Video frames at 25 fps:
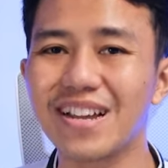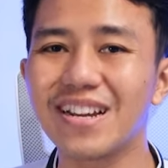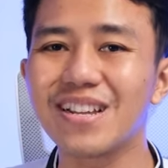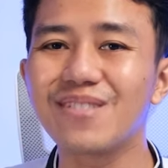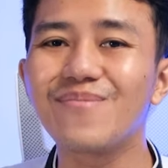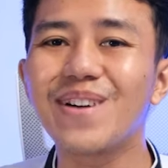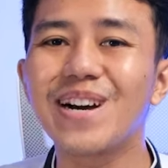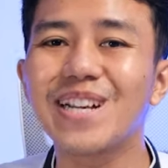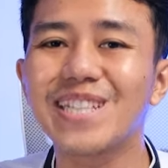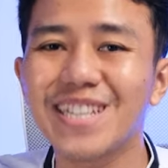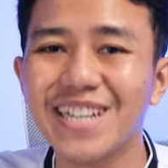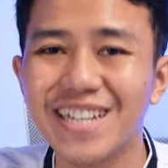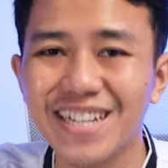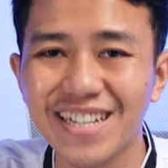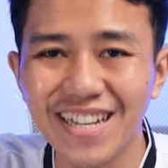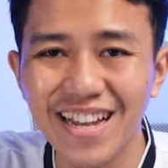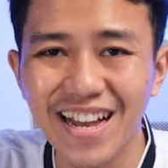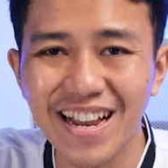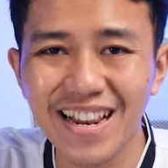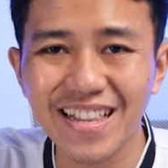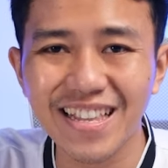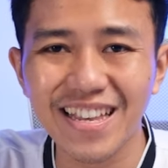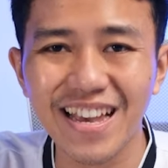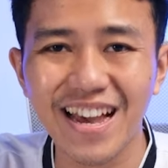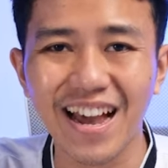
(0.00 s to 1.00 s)
dari
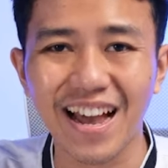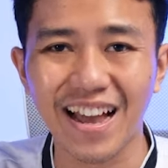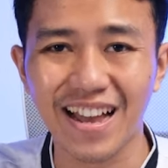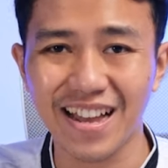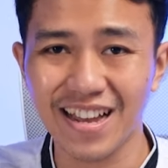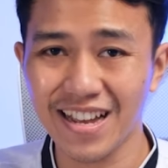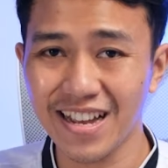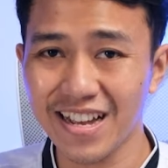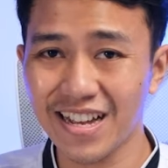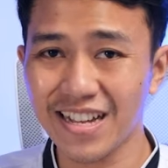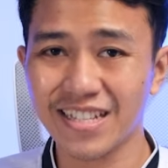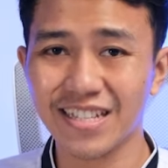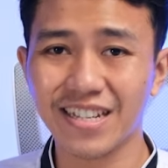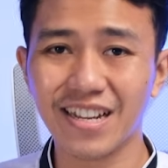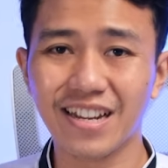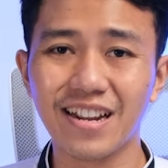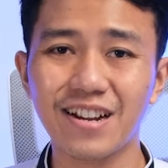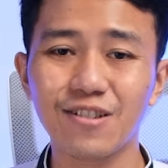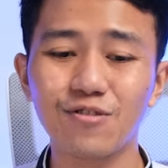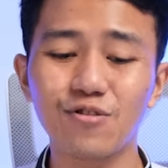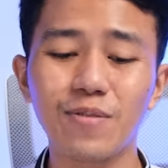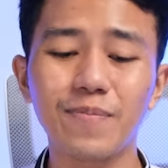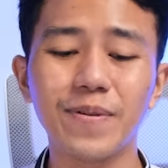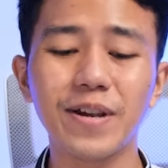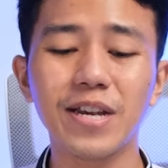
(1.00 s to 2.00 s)
materialnya.
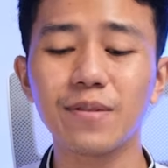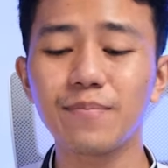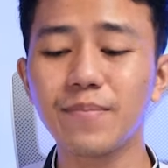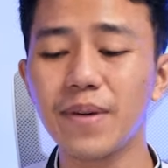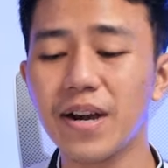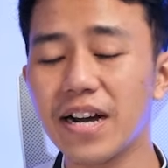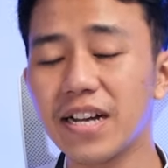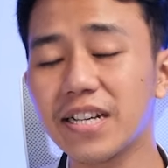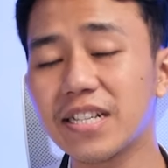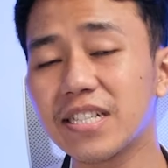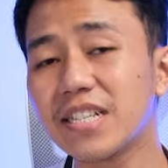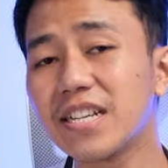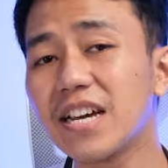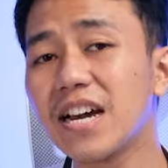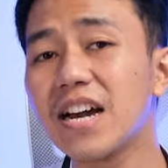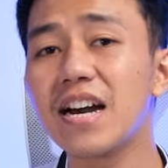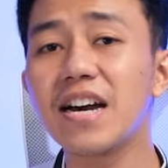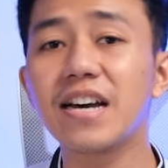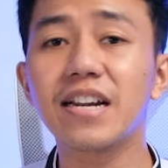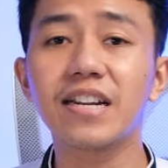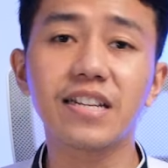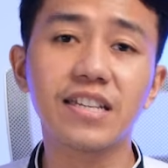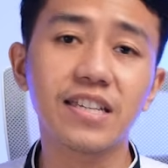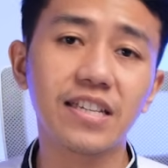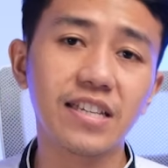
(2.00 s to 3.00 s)
Sekarang gue pengen bahas
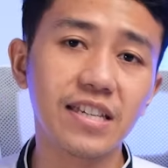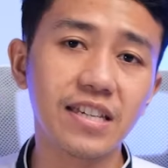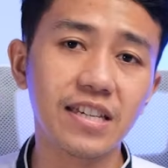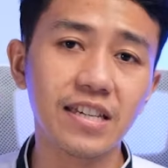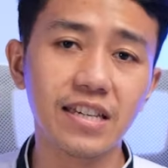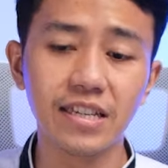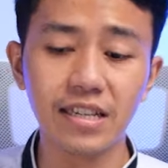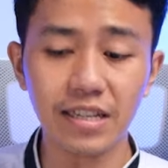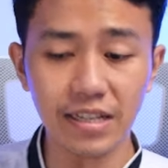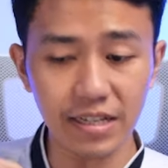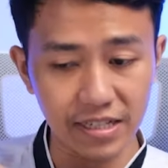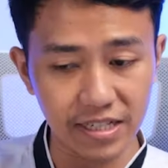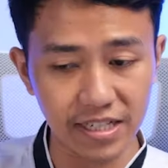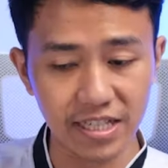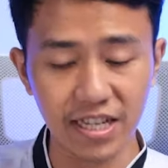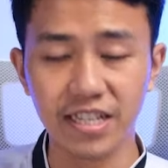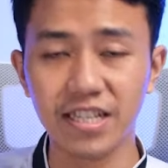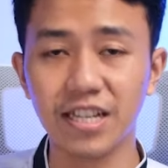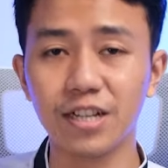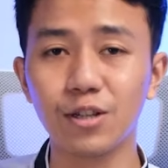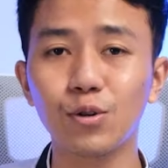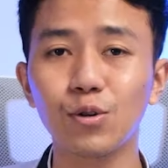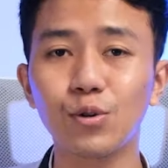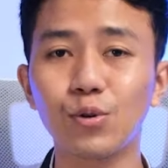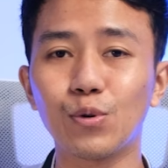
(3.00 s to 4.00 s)
dari
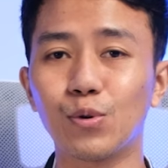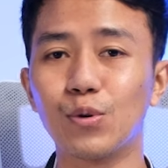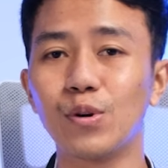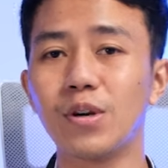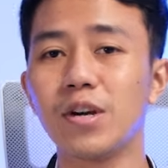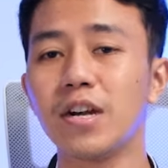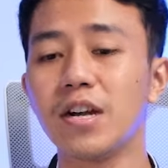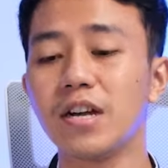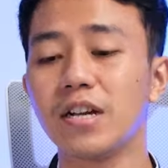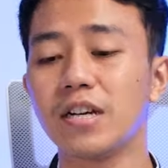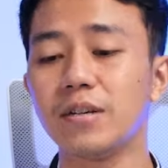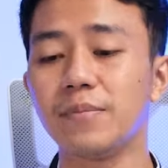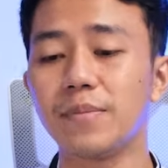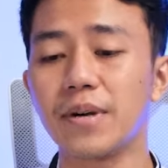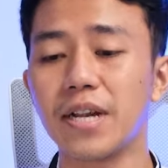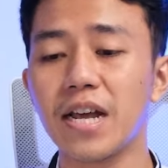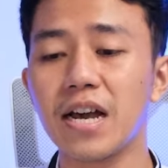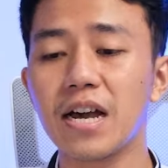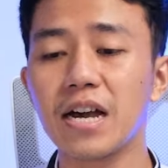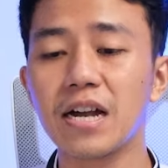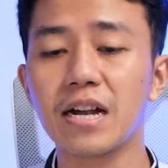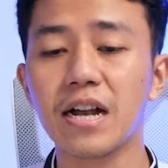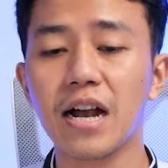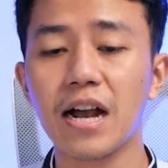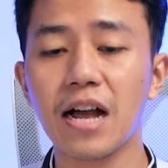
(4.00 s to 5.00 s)
desainnya dulu.
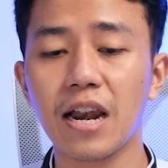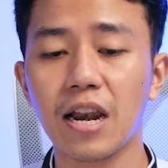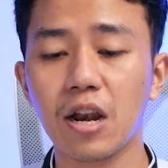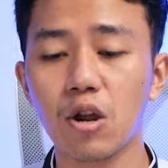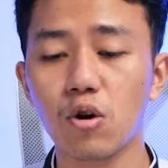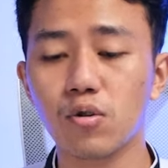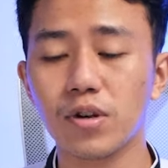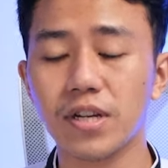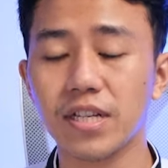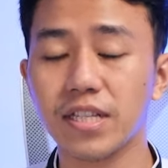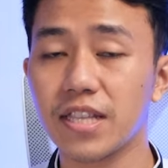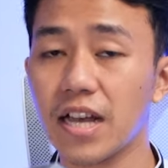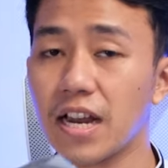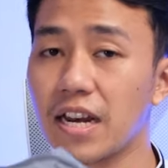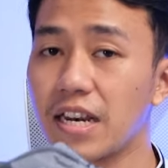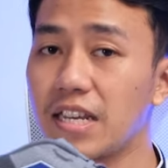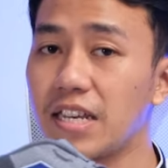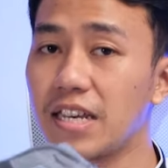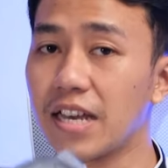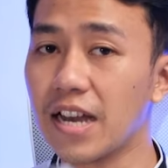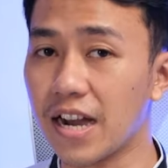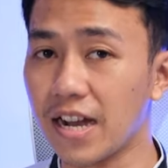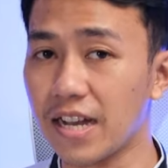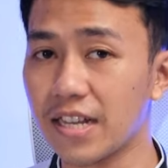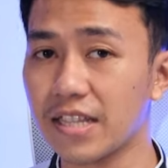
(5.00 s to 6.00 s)
Dimana kalau kita
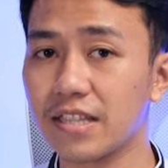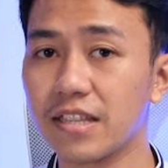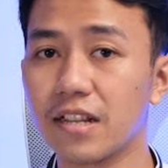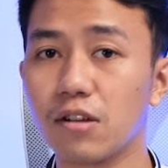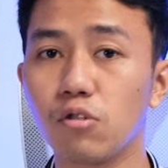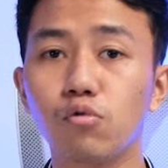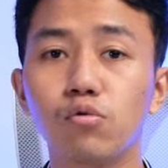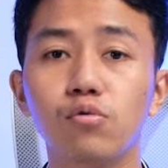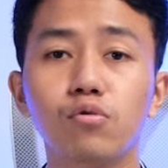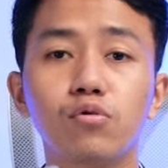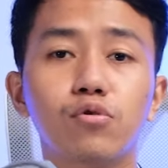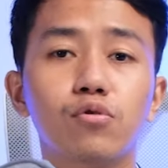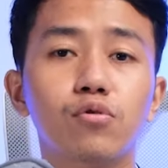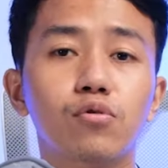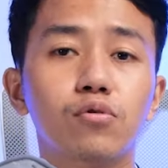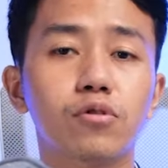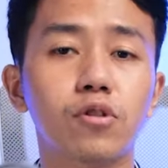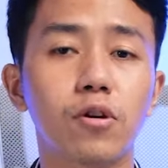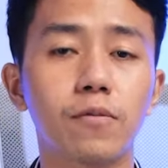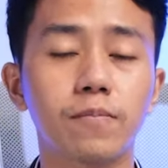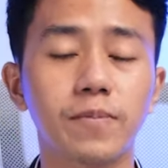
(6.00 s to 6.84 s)
lihat untuk